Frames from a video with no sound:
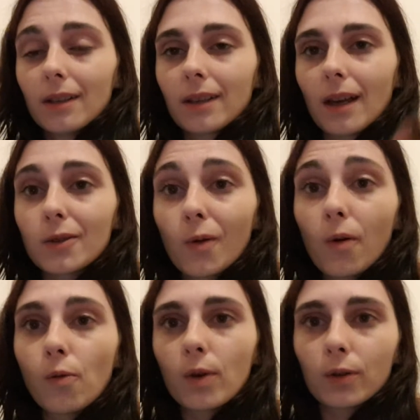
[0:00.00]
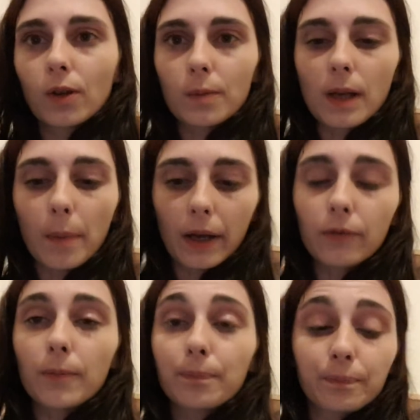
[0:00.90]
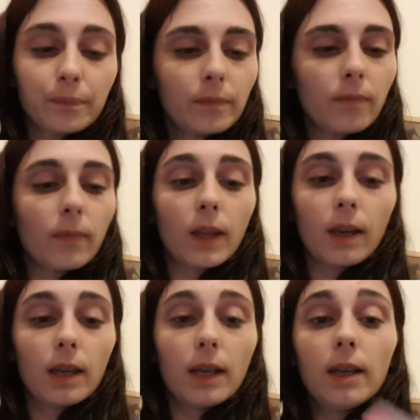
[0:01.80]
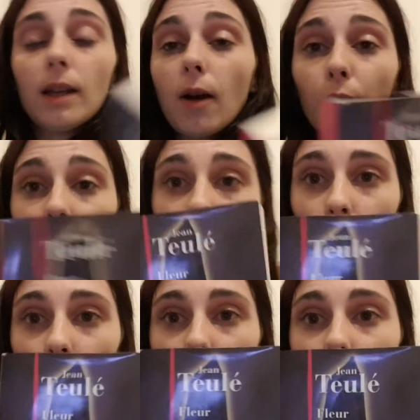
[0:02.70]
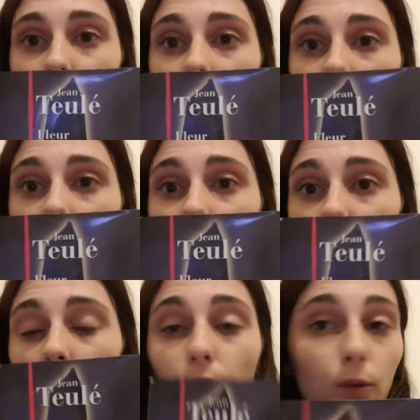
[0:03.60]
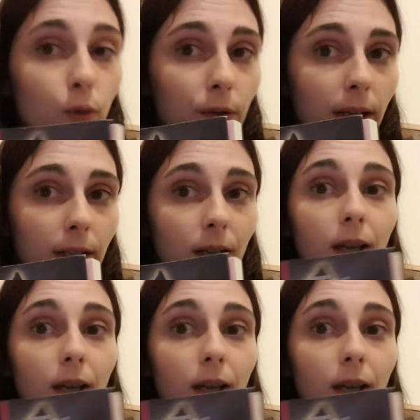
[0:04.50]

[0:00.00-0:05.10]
15 ans ou un truc comme ça, bref. Et là, en fait, euh, c'est Fleur de Tonnerre.